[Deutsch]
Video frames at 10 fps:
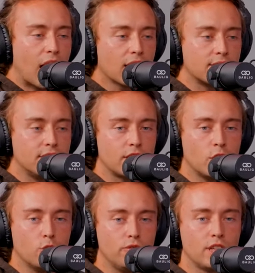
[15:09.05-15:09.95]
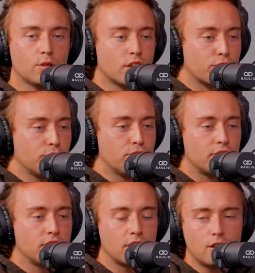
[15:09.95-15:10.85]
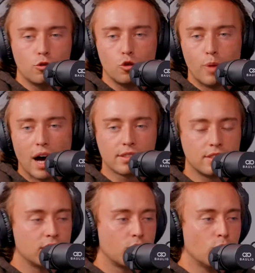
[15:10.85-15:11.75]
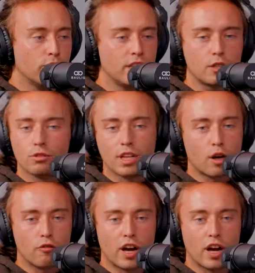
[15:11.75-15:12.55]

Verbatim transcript: 80 Kilo wiegt und der 50 Kilo Typ 80 Kilo wiegt und dann auf